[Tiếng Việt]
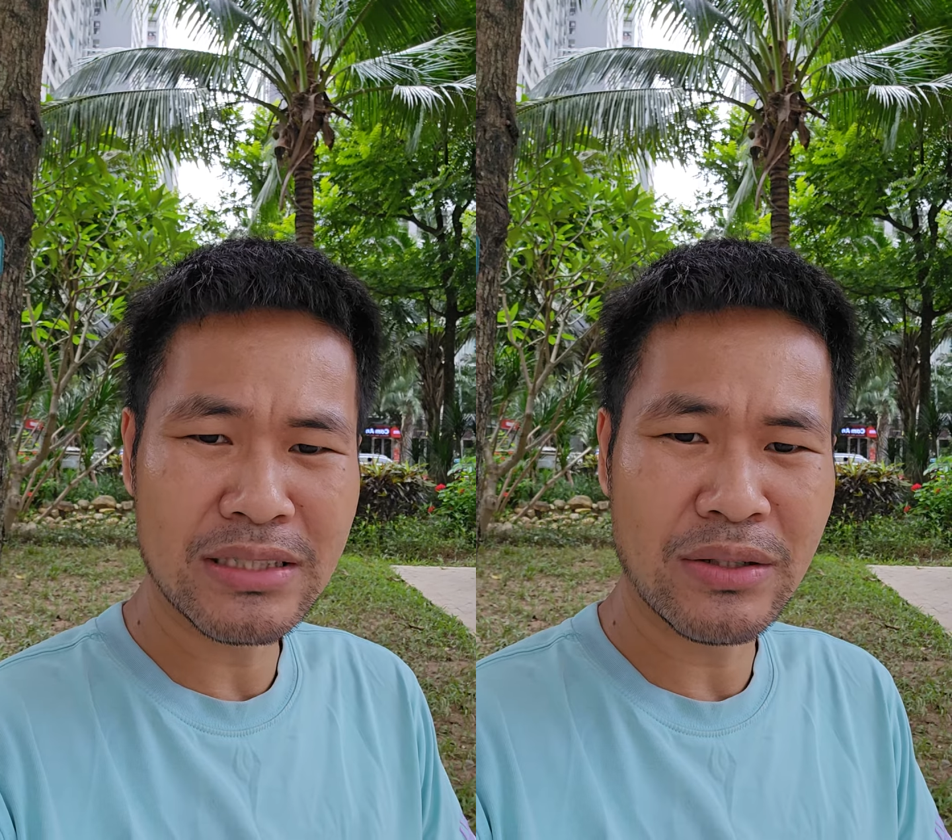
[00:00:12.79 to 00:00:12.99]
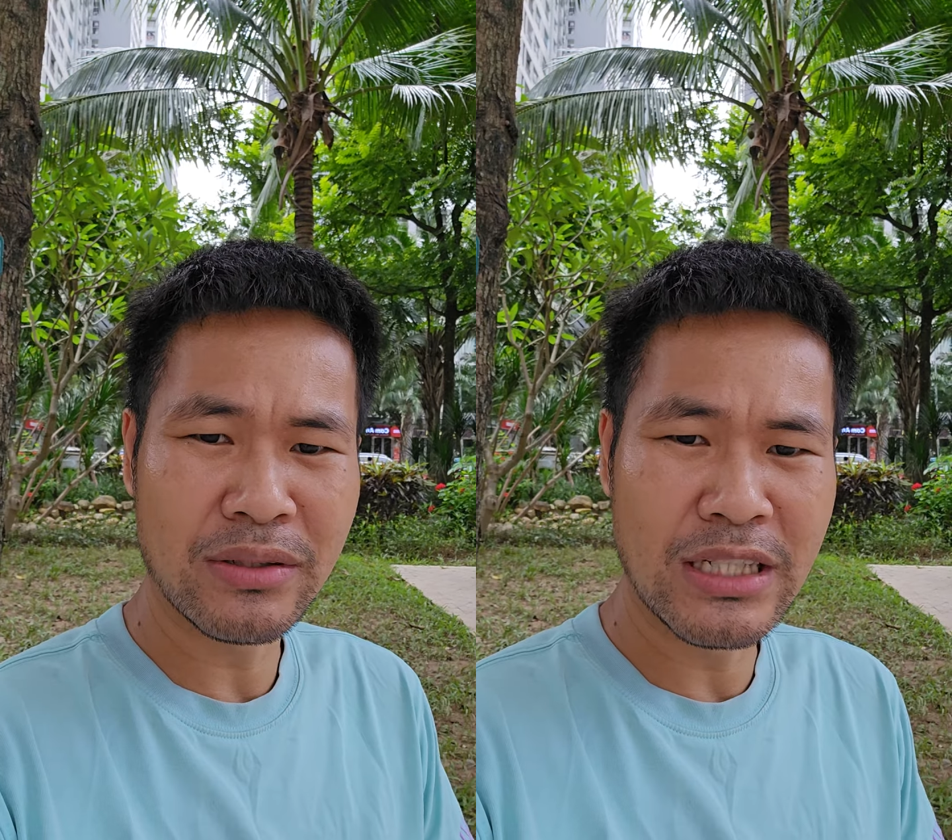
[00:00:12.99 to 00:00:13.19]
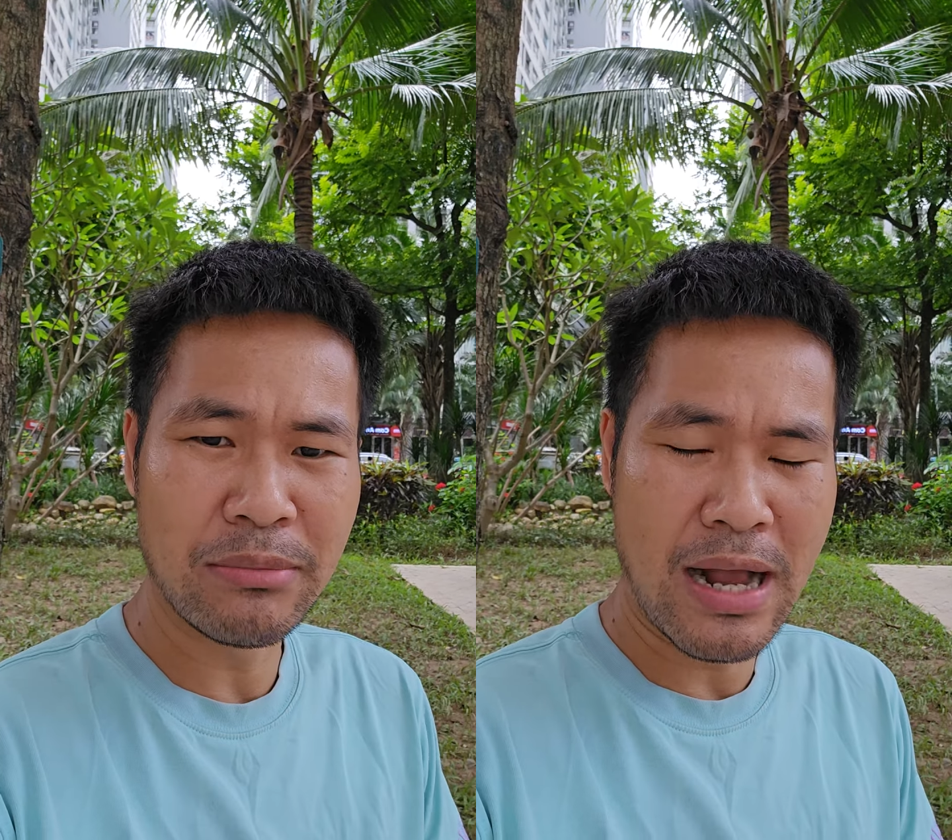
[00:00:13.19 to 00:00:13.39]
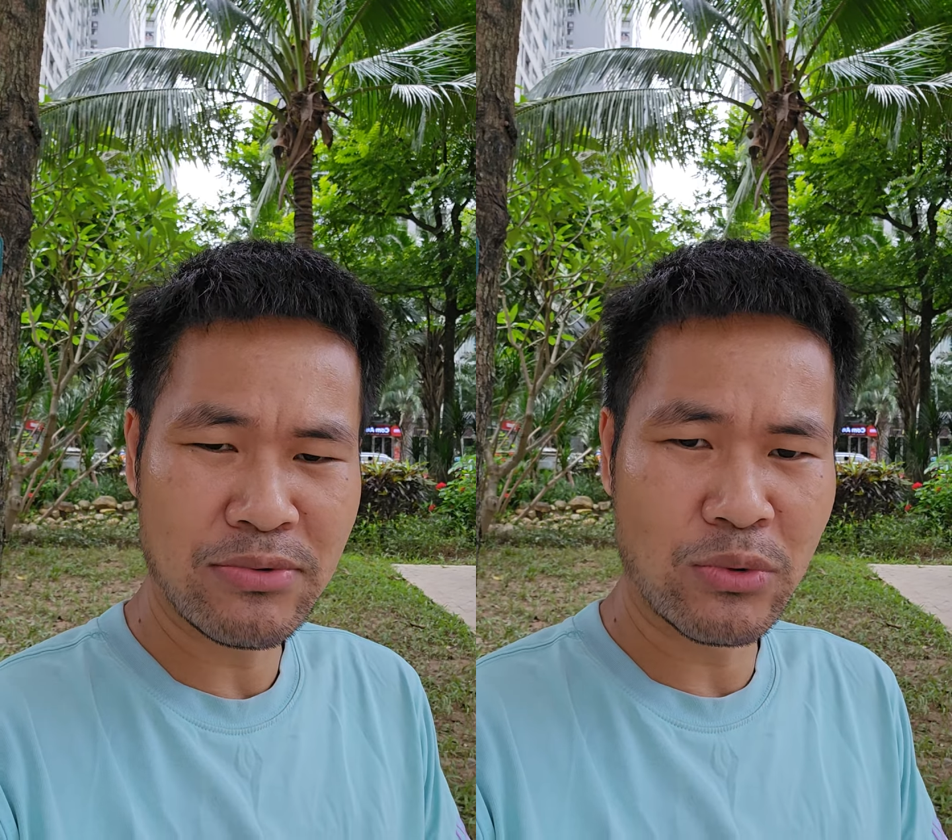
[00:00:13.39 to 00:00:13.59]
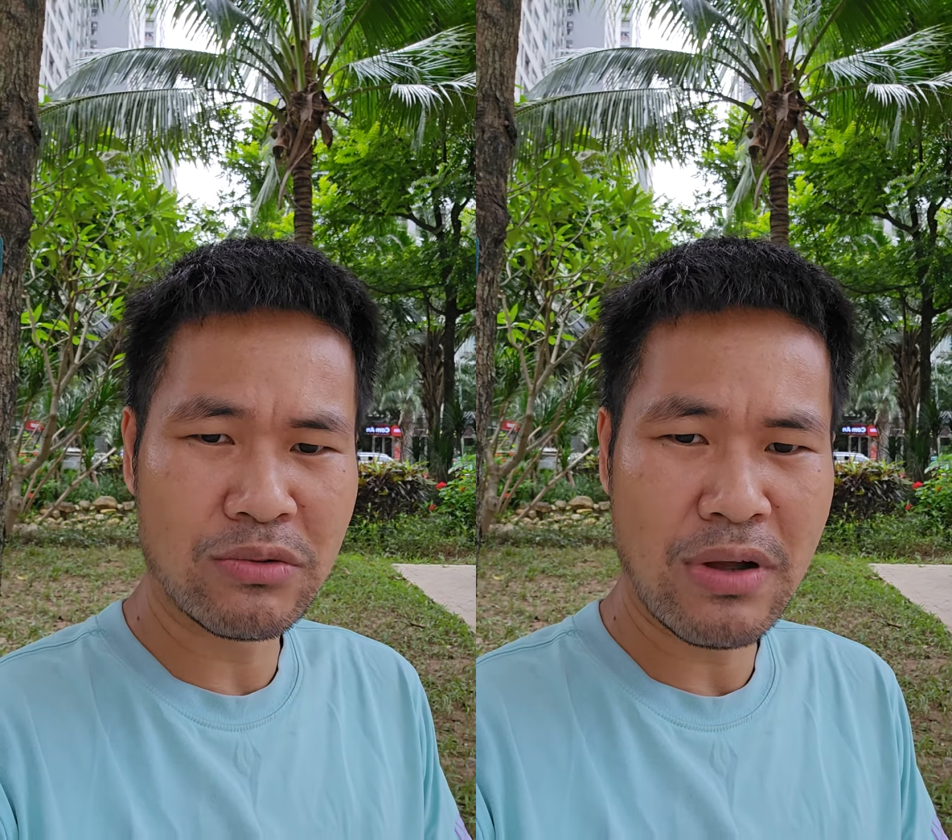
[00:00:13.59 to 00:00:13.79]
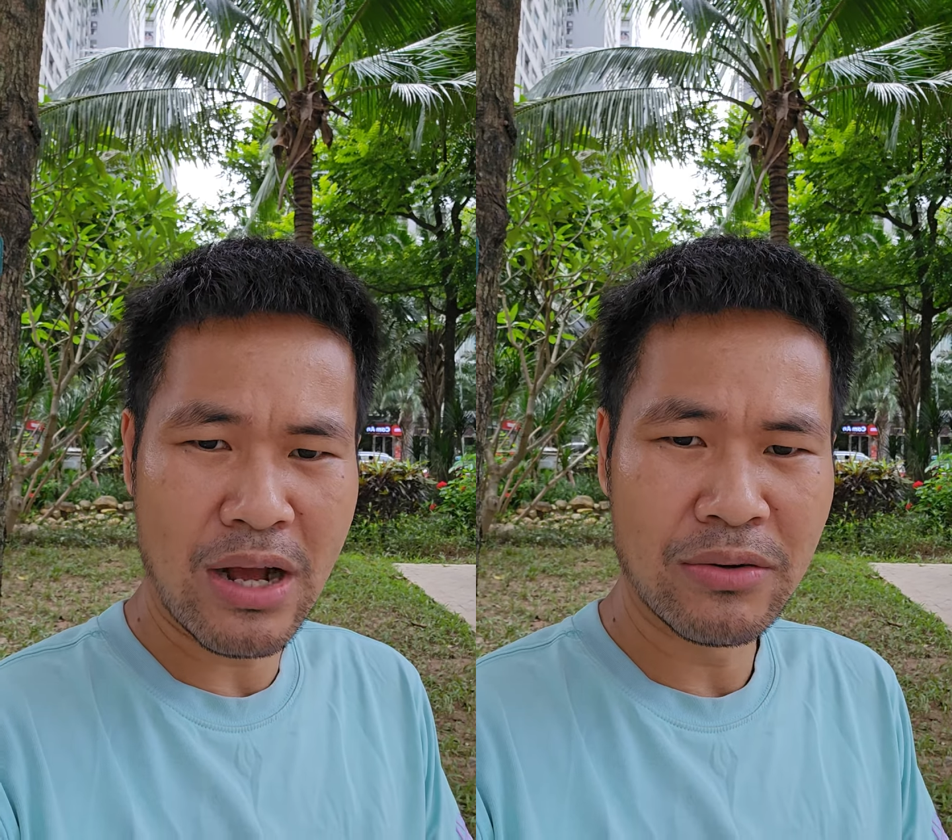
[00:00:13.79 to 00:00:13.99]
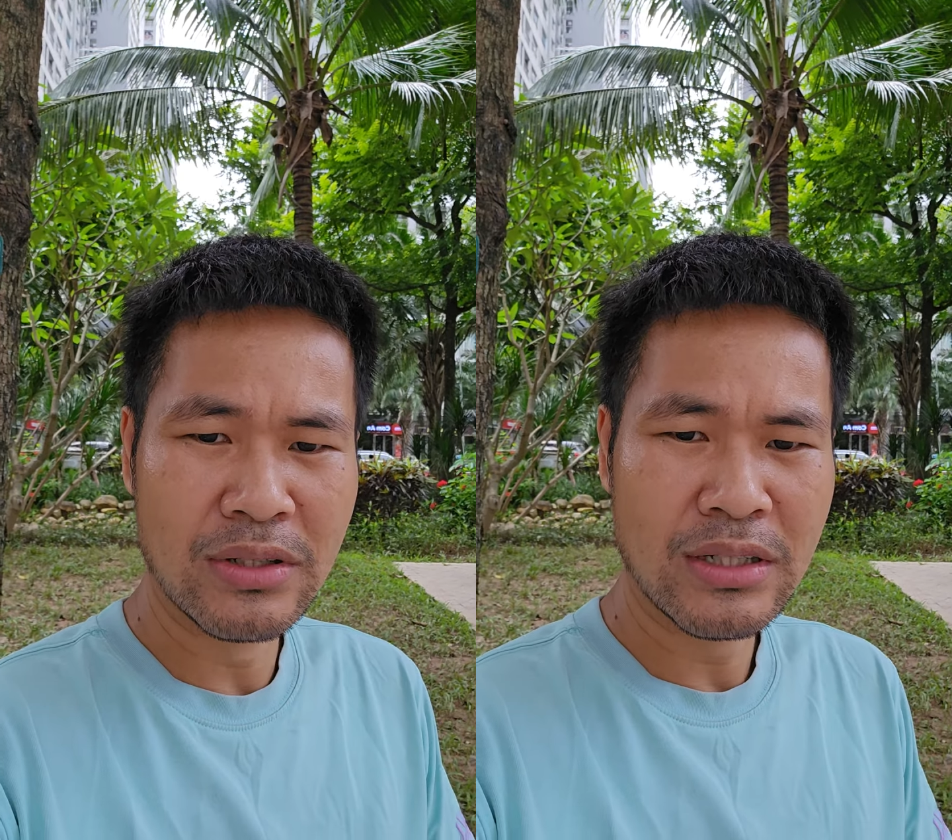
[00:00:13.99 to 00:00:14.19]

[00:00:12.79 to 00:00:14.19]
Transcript: sau khi mà áp dụng luật vào